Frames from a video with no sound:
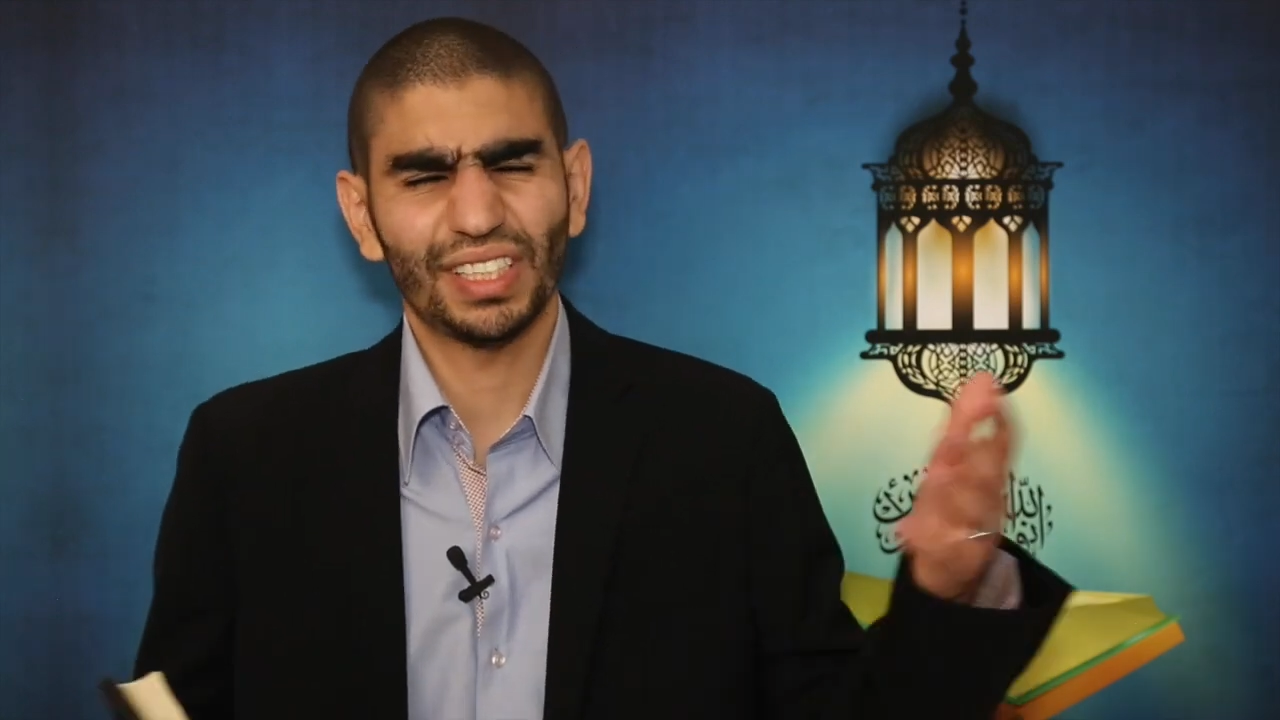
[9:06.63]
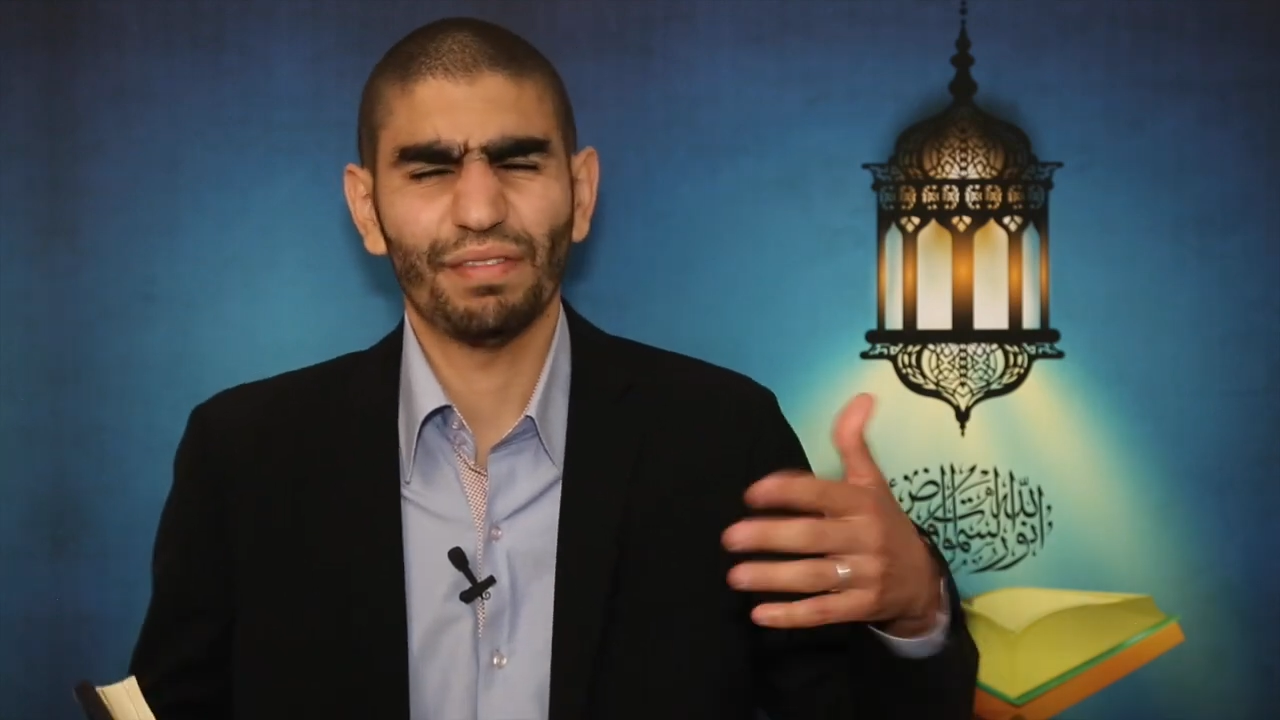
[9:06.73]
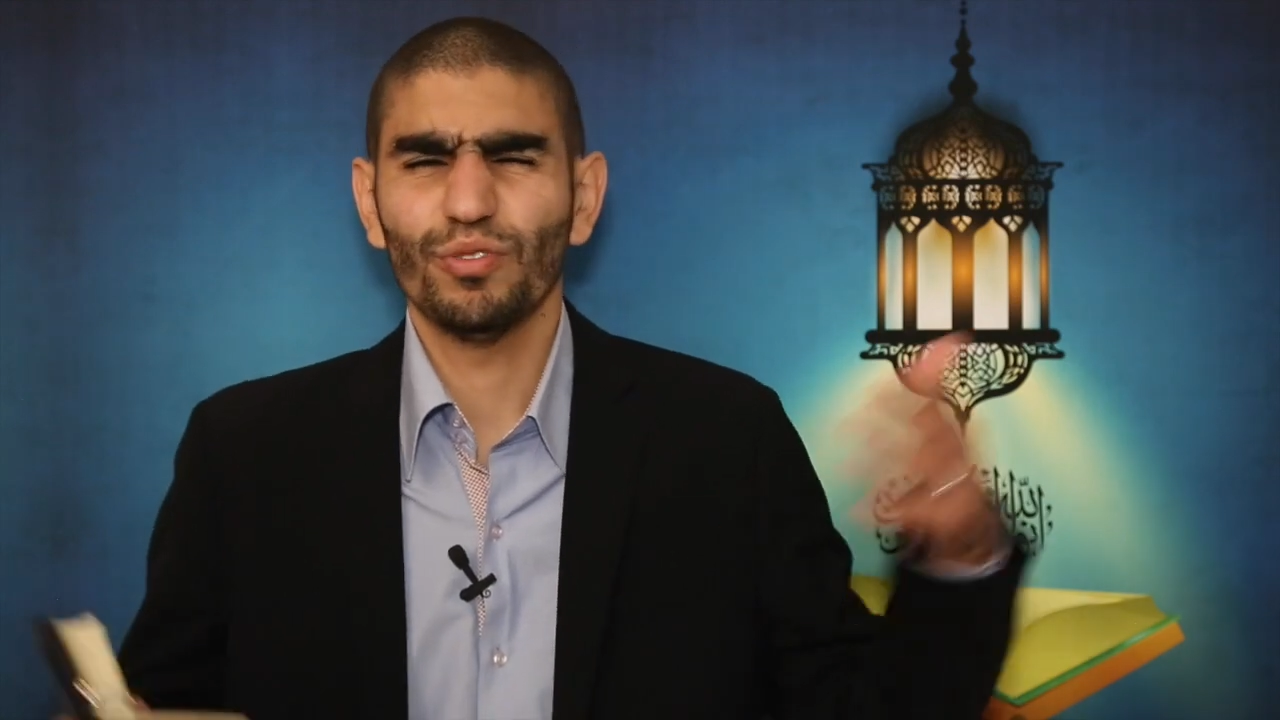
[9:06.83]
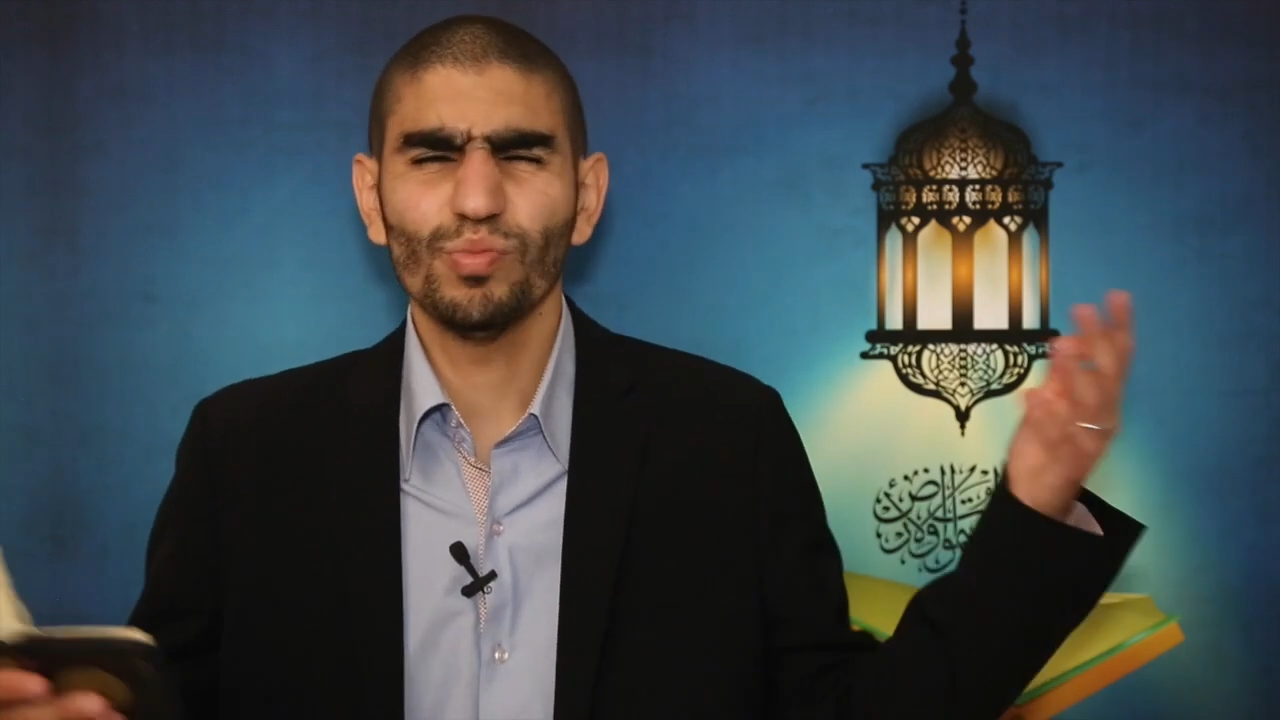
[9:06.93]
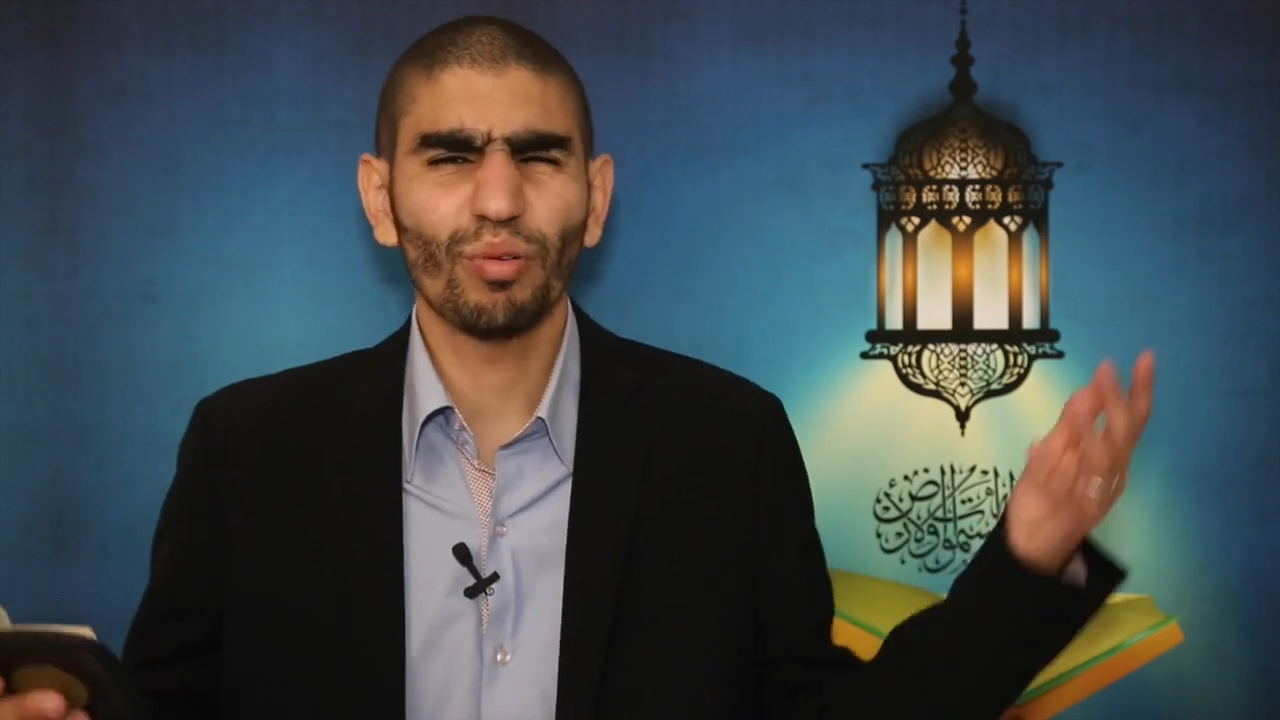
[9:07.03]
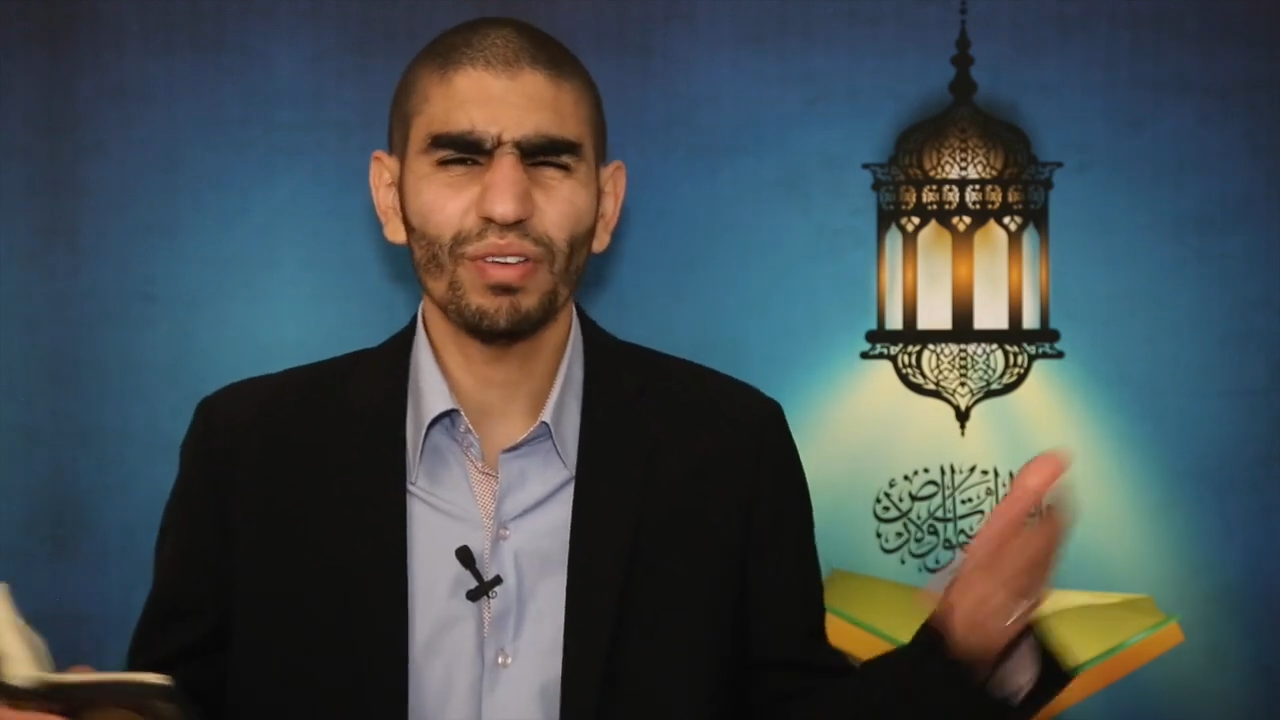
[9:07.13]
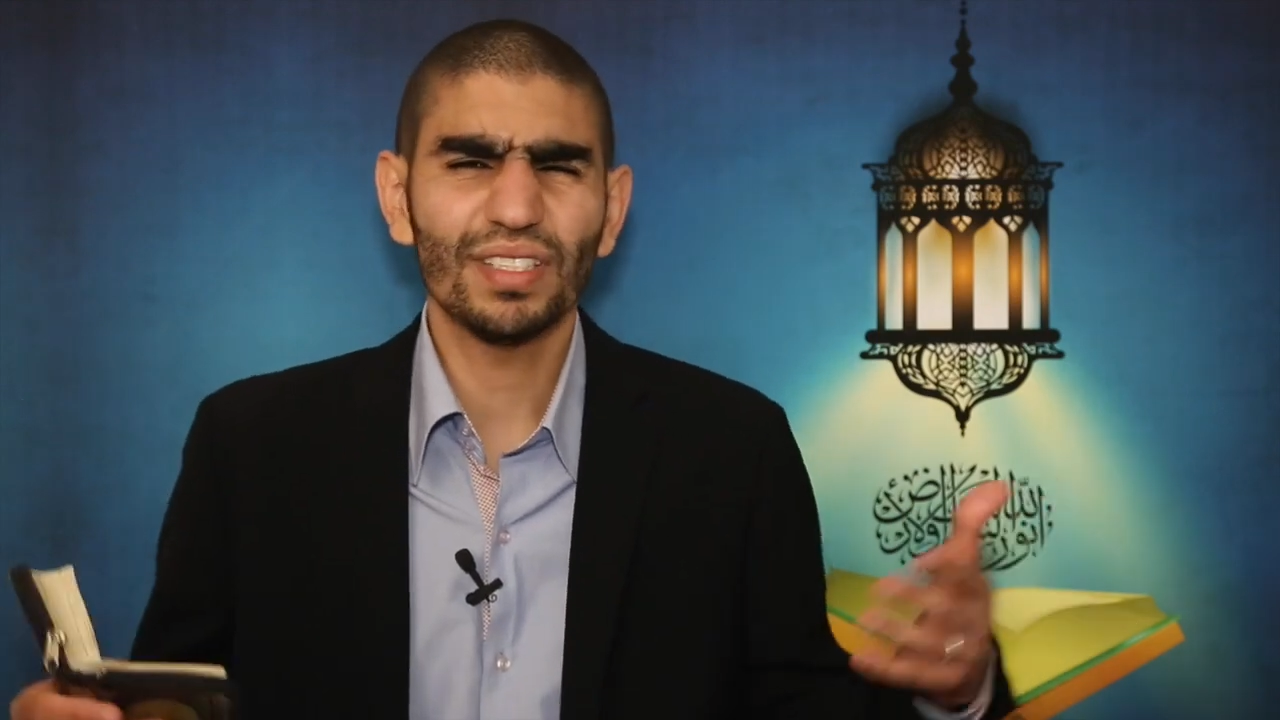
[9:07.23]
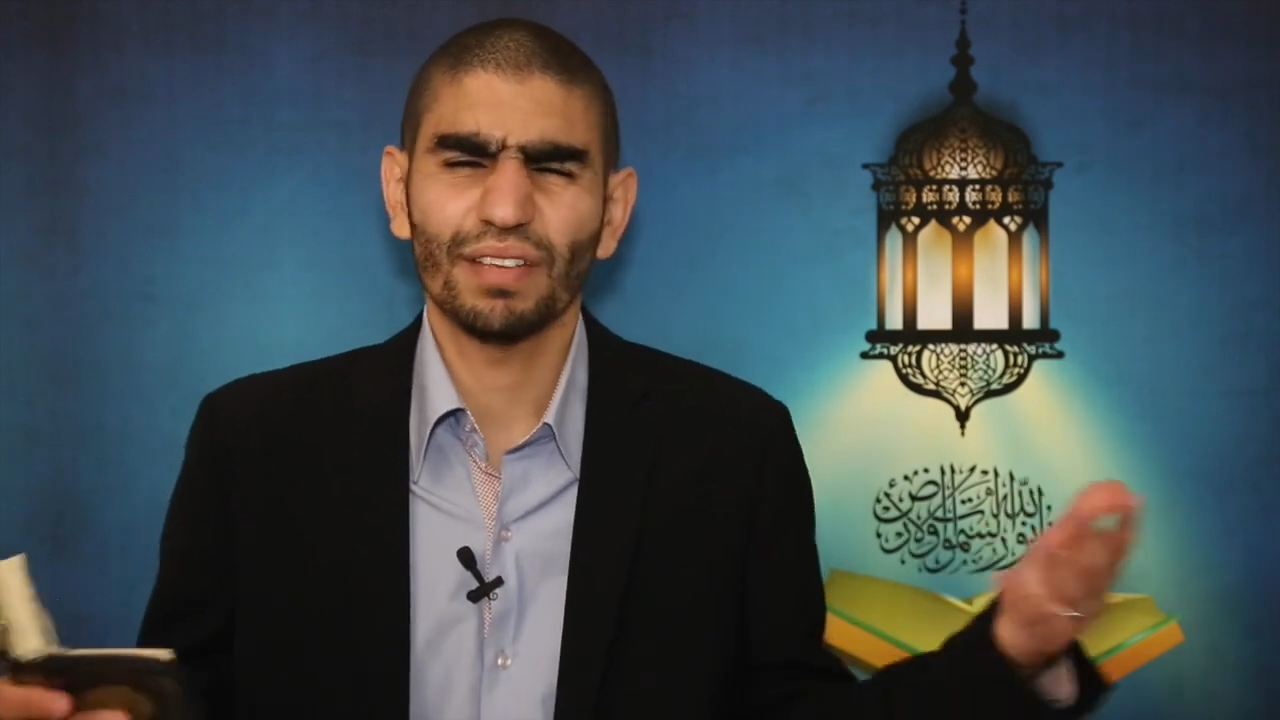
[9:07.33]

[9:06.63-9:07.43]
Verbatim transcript: ça fait du bruit,